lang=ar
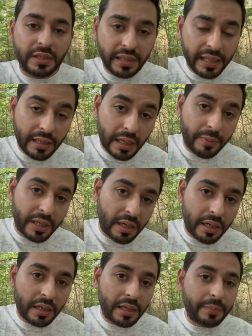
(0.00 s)
ننتقل
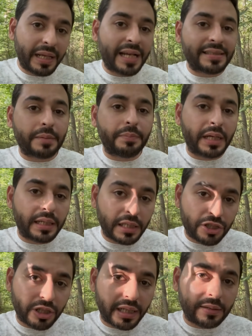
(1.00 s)
لخبر آخر بحسب ما
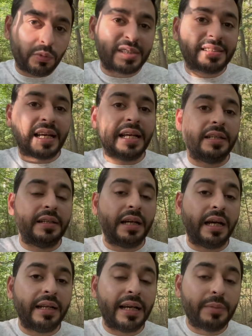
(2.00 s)
نشرت وسائل
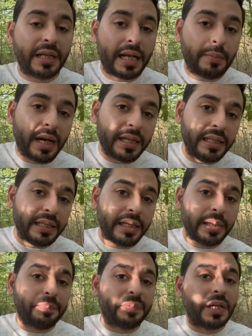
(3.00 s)
الإعلام
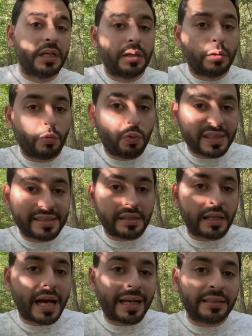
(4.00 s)
الألمانية
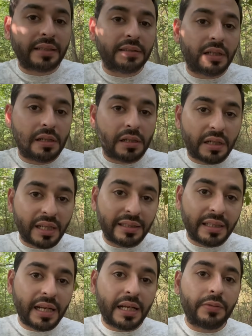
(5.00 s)
وصل عدد
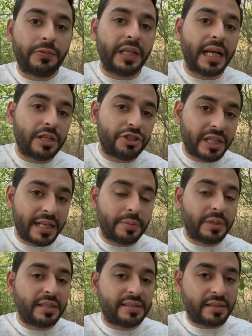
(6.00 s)
القتلى في
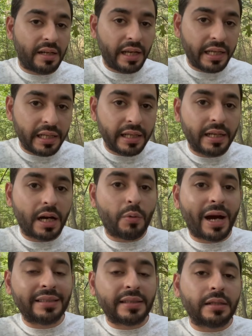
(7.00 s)
الجانب الإسرائيلي
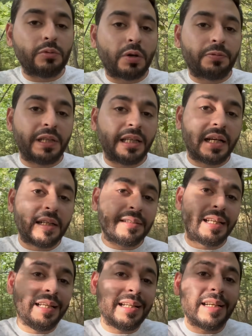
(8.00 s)
أو عدد
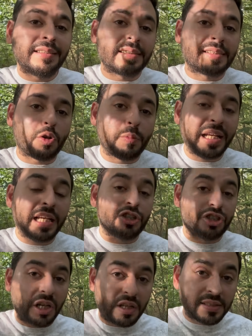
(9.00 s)
الوفيات إلى 900
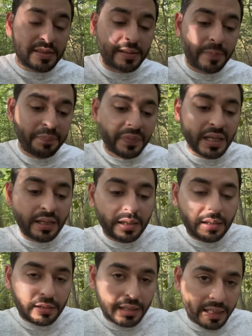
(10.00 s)
شخص
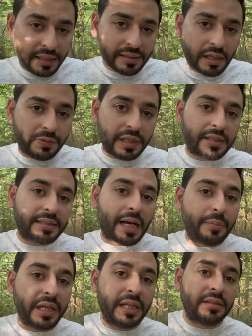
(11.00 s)
يعني صار في
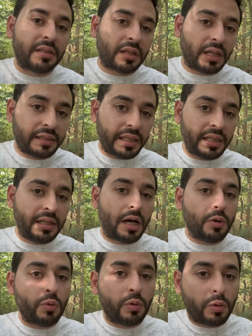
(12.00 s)
900 قتيل
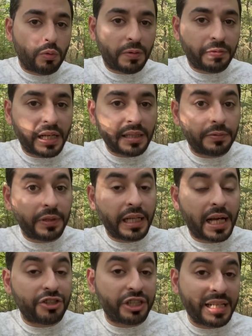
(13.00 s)
أو وفاة
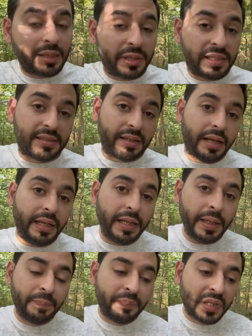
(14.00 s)
في الجانب الإسرائيلي